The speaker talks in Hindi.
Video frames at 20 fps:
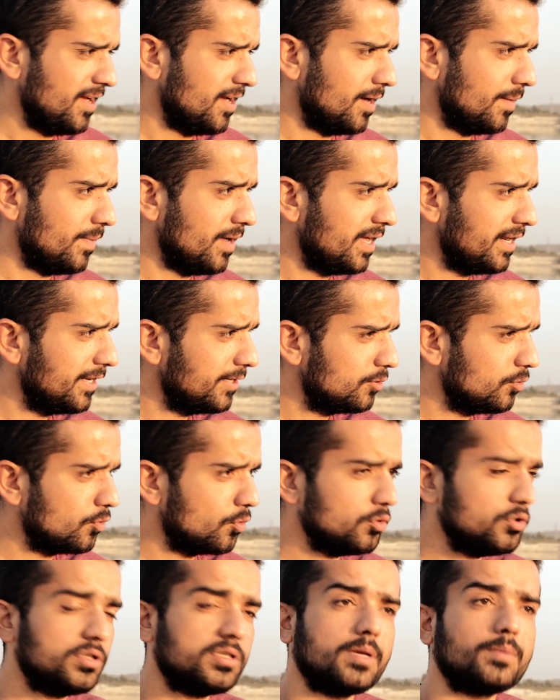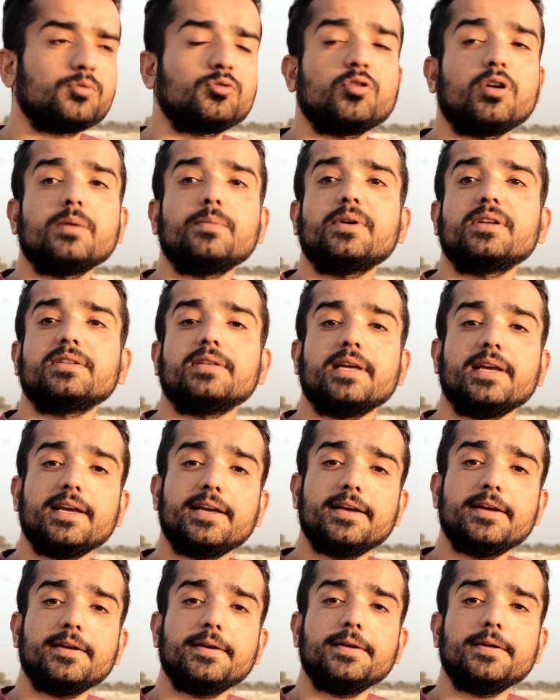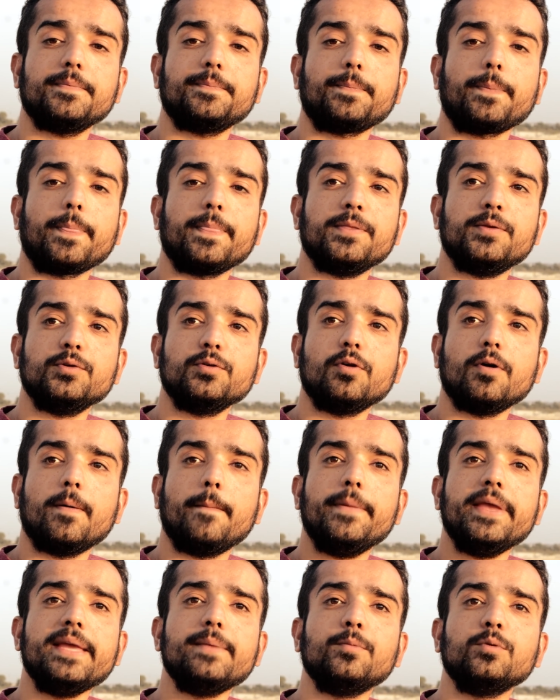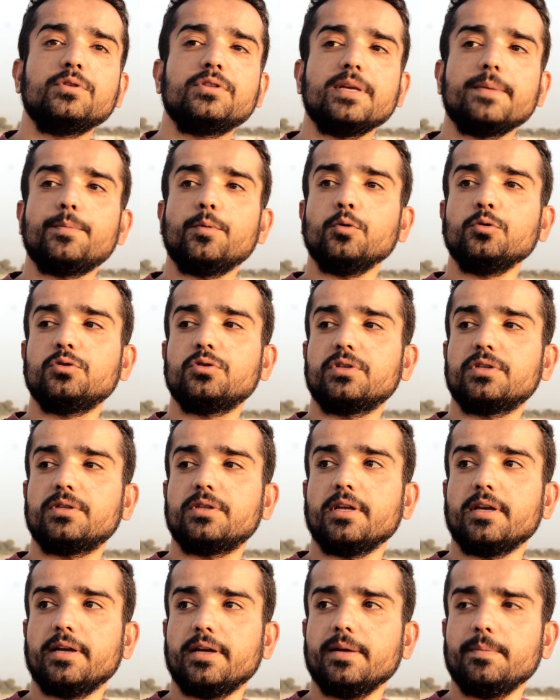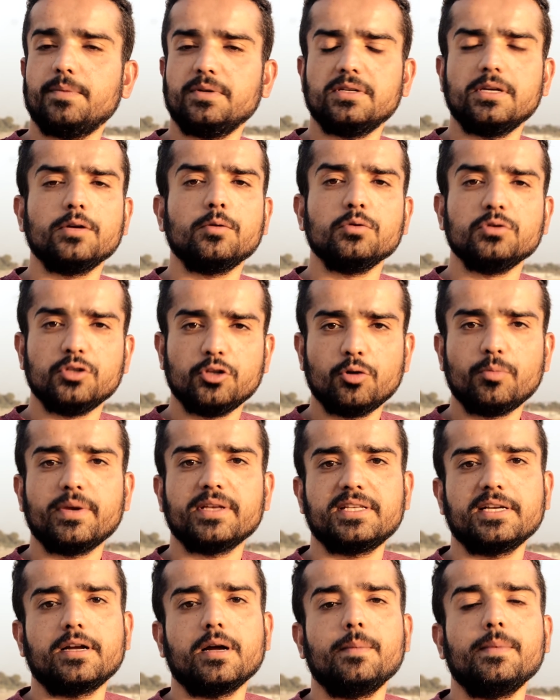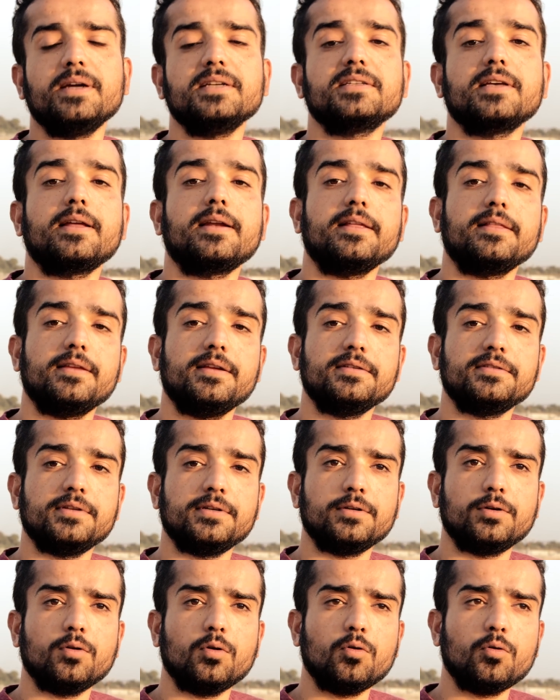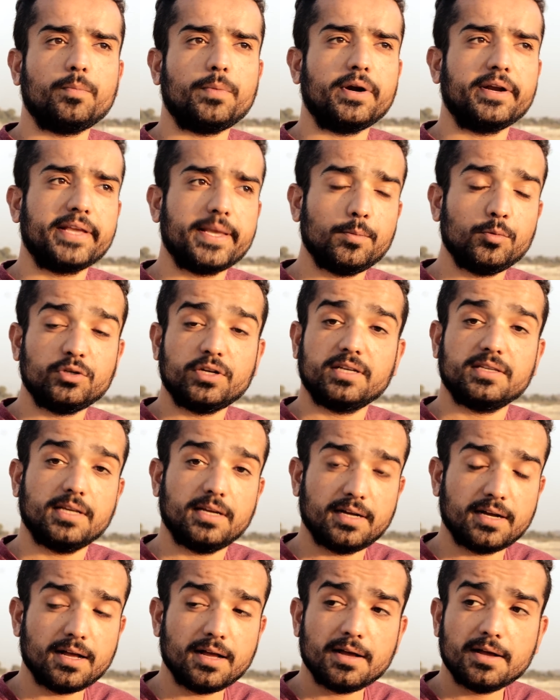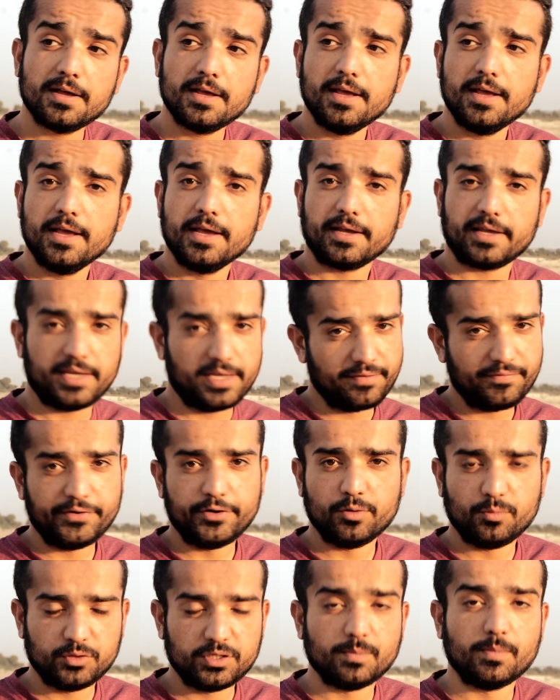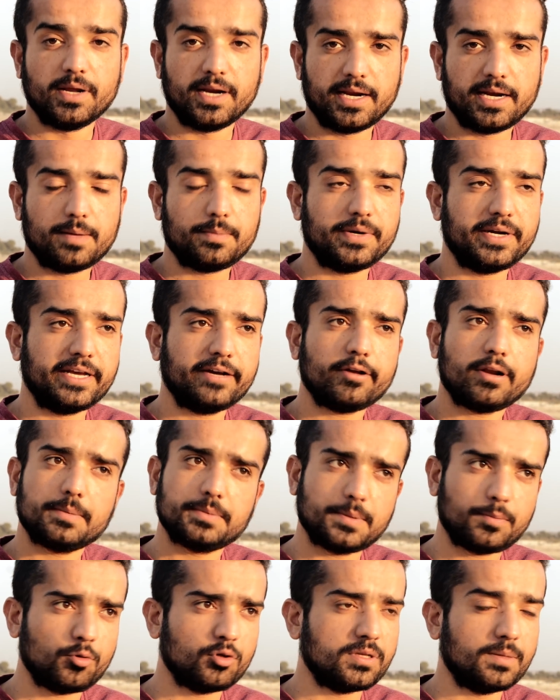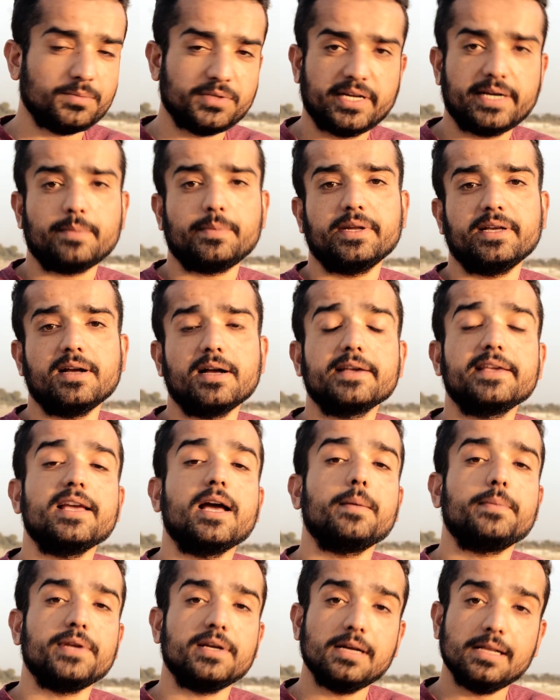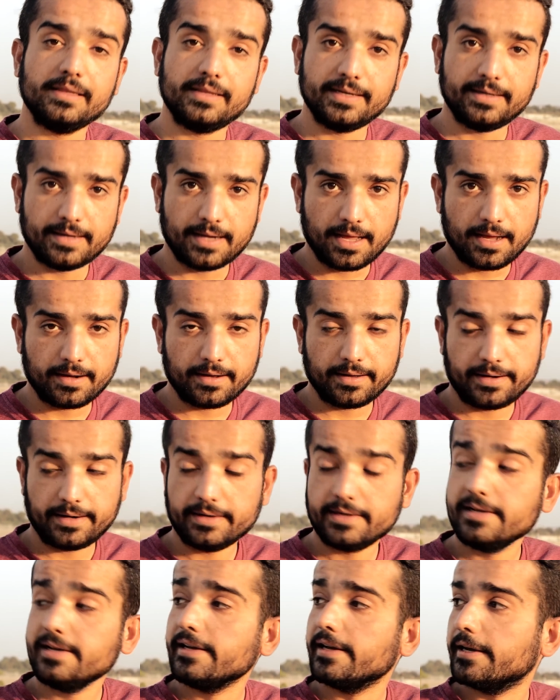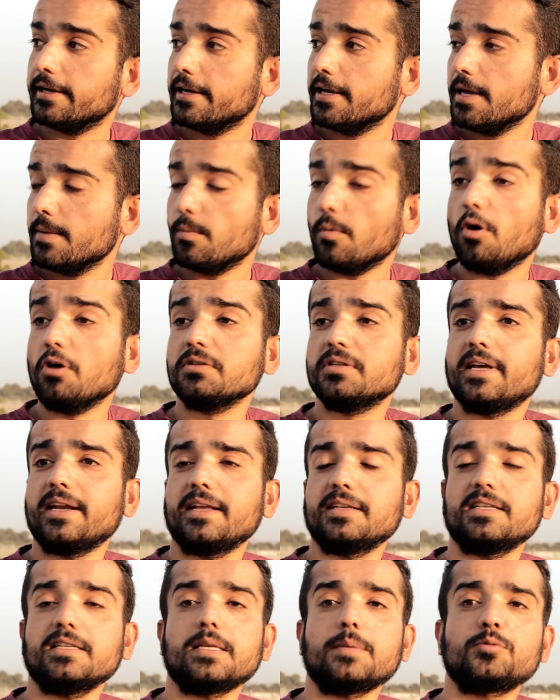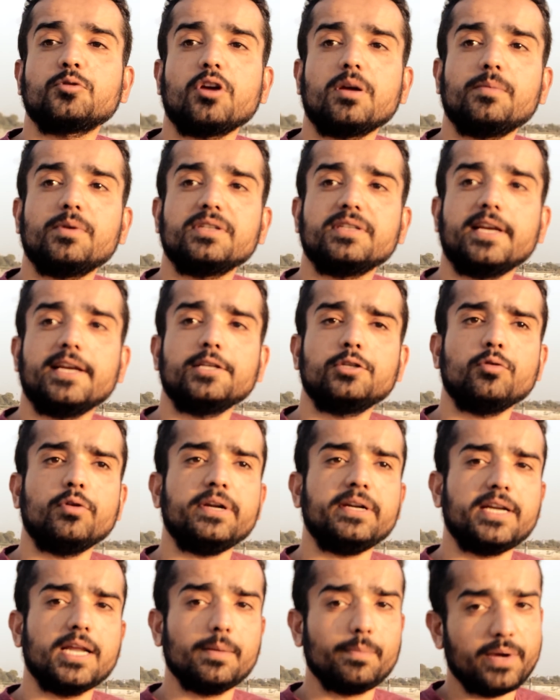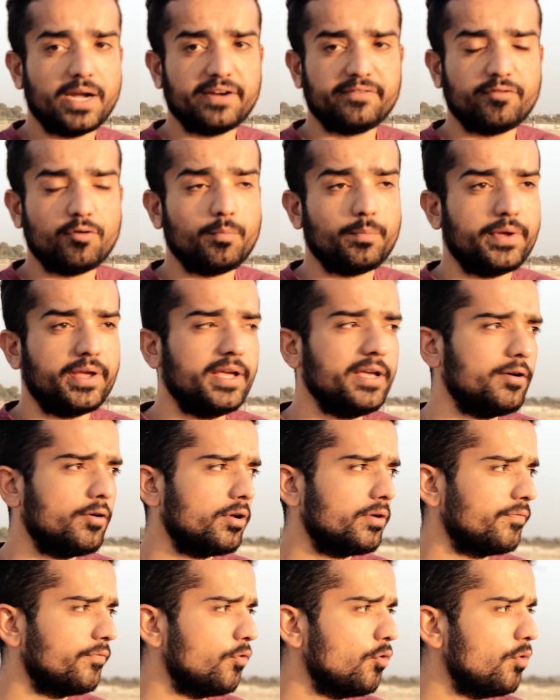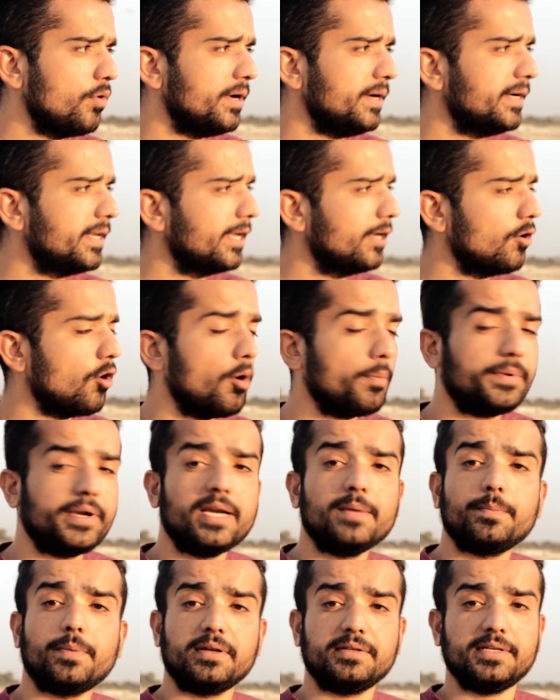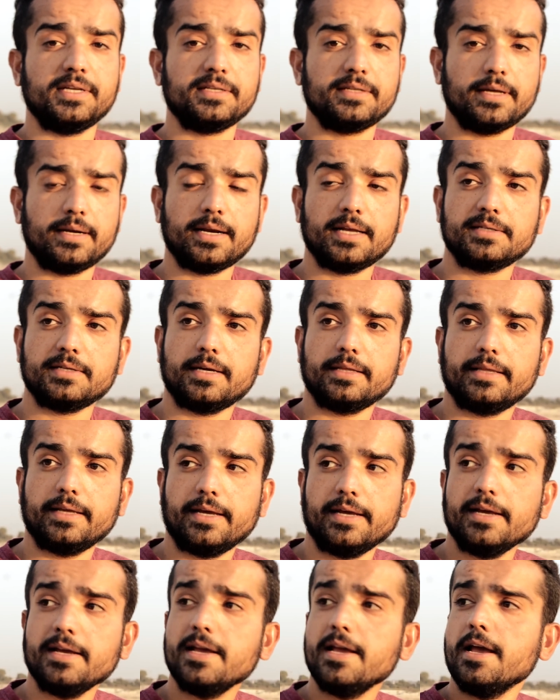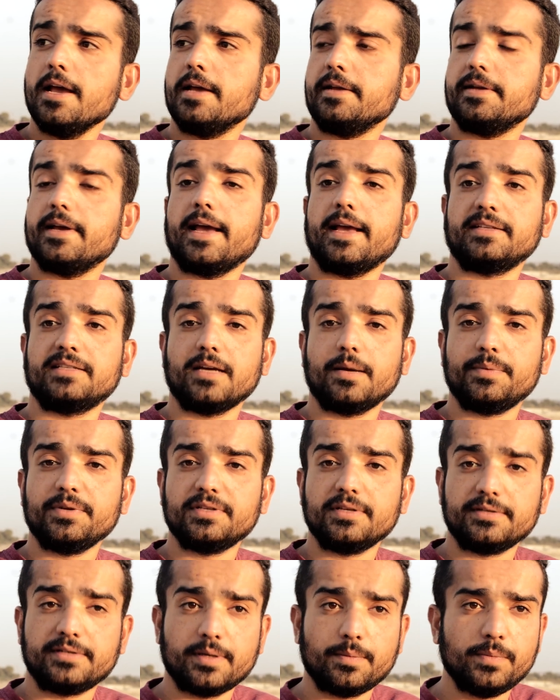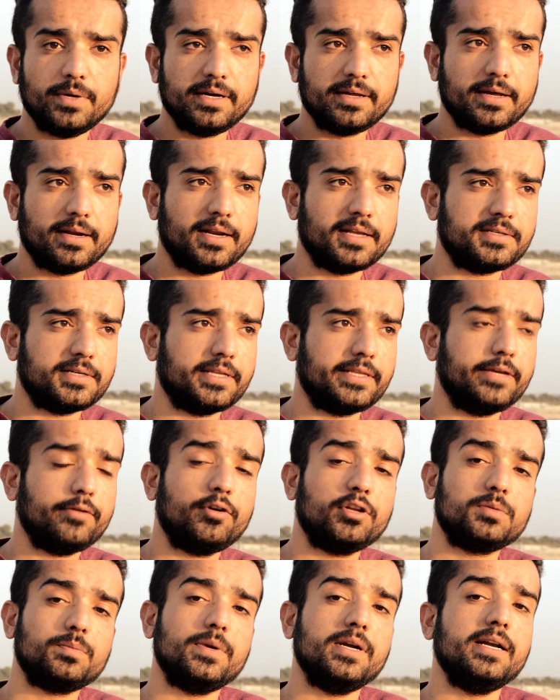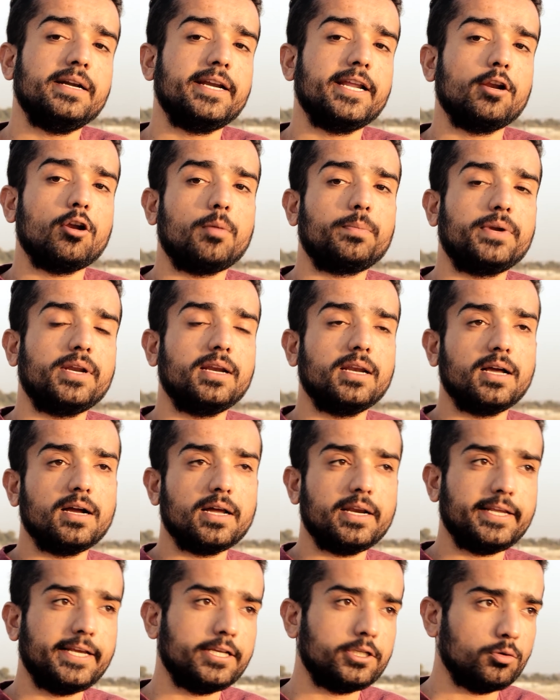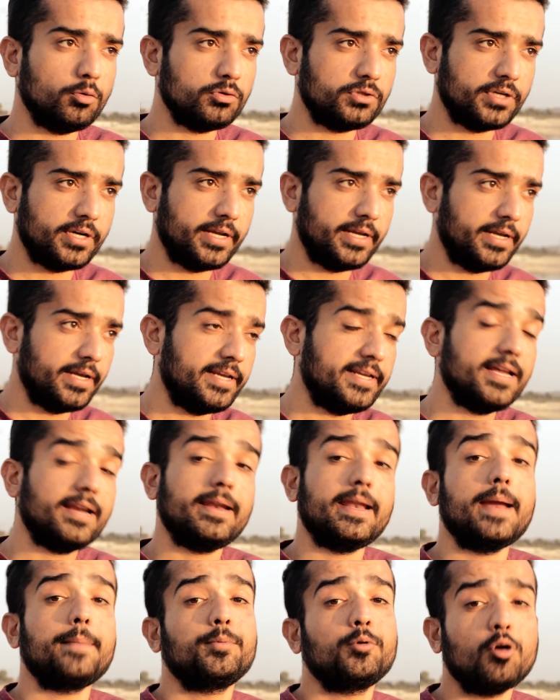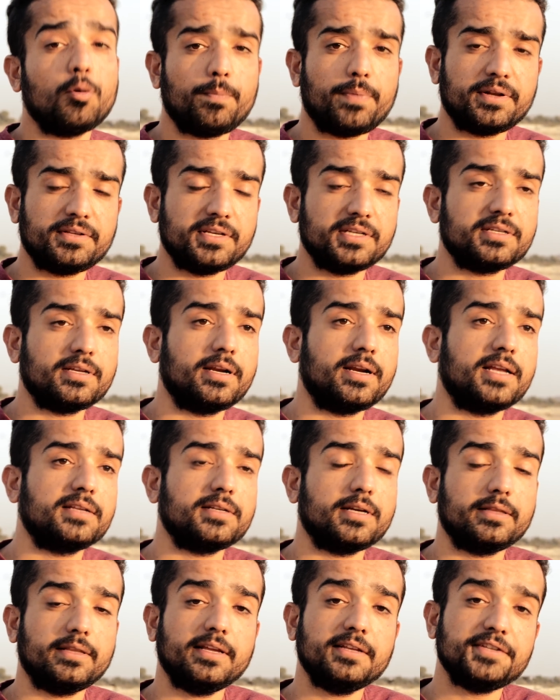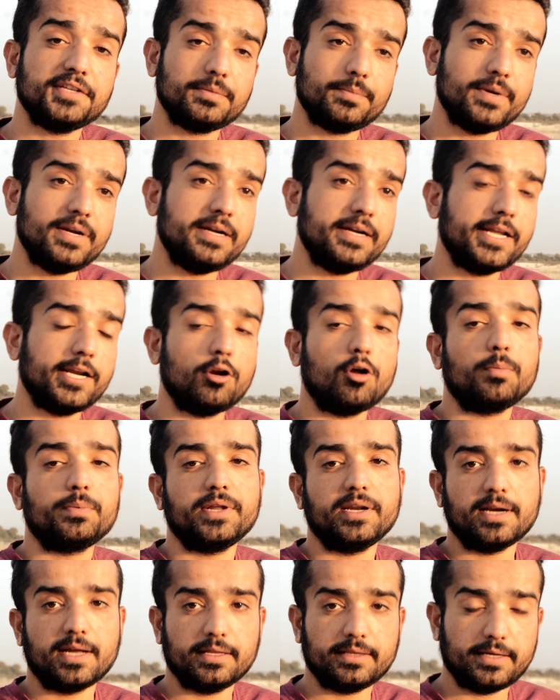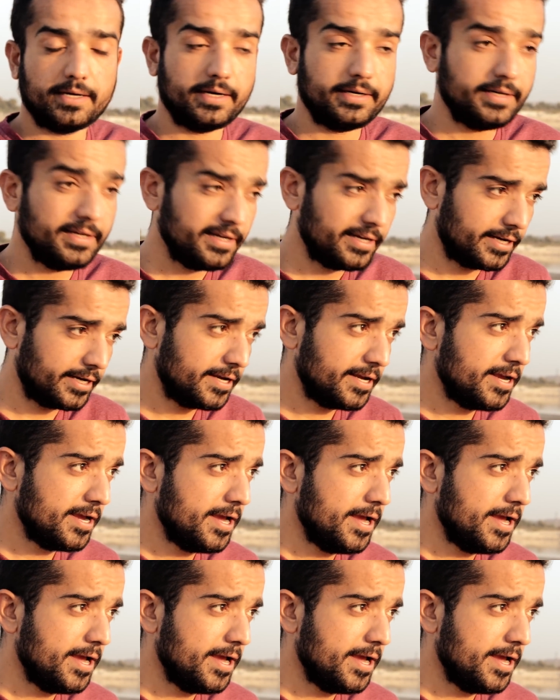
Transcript: हमारे जो कुछ सब्सक्राइबर्स हैं जो अभी मुझसे पूछते हैं पिछले कुछ दिनों में ऐसे कमेंट्स आ रहे थे जिनको पढ़ के मुझे ऐसा लगा कि ये वीडियो मुझे बनाना पड़ेगा और आप सबको समझाना पड़ेगा कि आप ये गलती ना करें ठीक है बहुत सारे ऐसे सब्सक्राइबर्स हैं जो इंटेल प्लेटफॉर्म पे हैं और वो इंटेल ऑप्टेन परचेज़ करना चाहते हैं या ऐसा अभी सिस्टम बिल्ड करना चाहते हैं और इसमें इंटेल ऑप्टेन लगाने की सोच रहे हैं या लैपटॉप परचेज़ करना चाहते हैं जिसमें इंटेल ऑप्टेन आता है ठीक है